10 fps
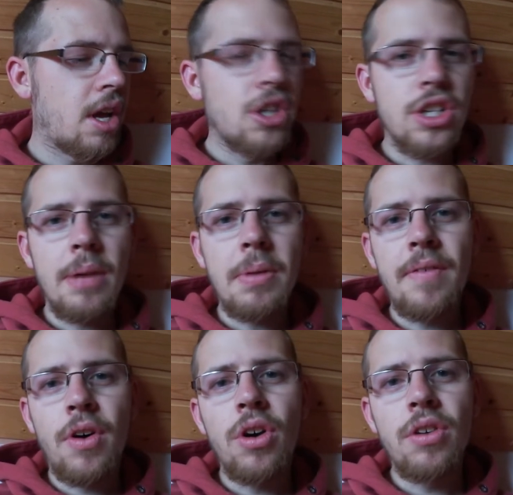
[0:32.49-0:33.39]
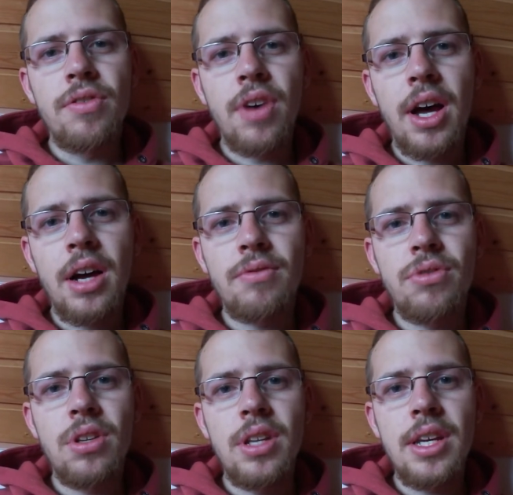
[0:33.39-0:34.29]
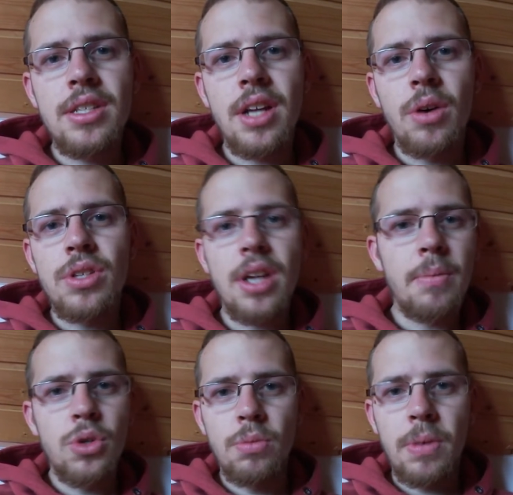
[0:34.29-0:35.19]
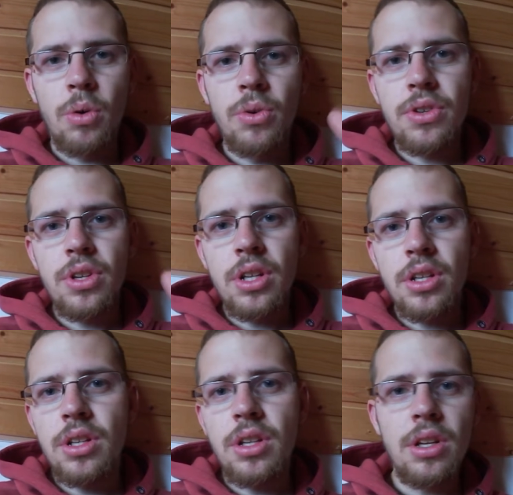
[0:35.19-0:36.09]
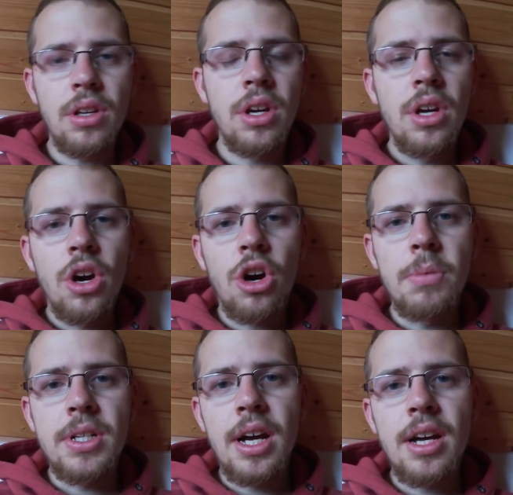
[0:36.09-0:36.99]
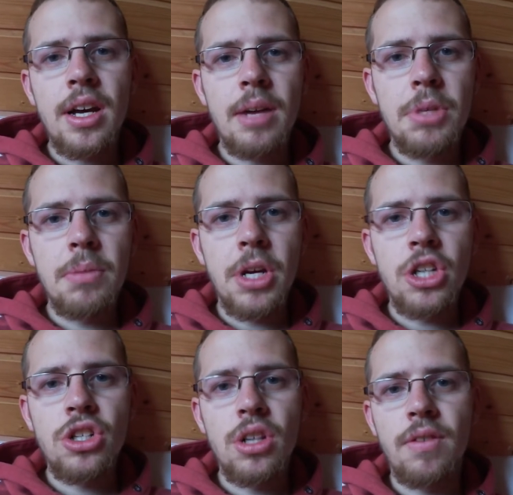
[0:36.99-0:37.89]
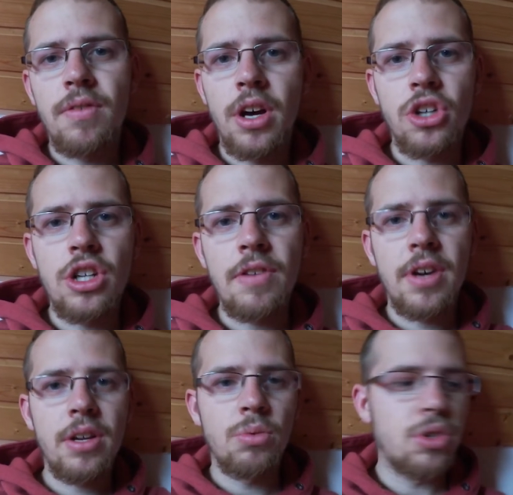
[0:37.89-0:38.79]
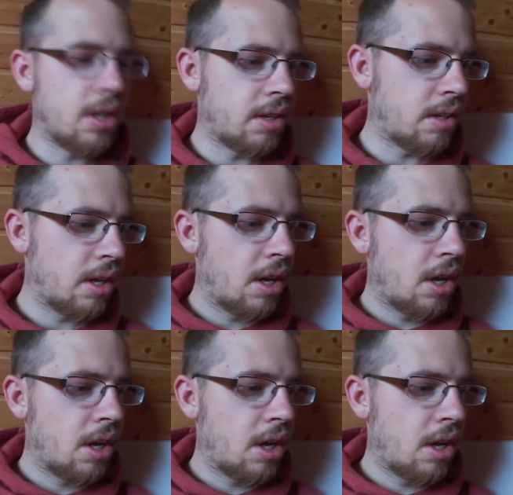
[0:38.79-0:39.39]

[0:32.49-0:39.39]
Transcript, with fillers: Schreibt einfach eure Fragen für die nächste Ausgabe schon mal unten in die Kommentare rein mit dem Hashtag FragStefan und dann,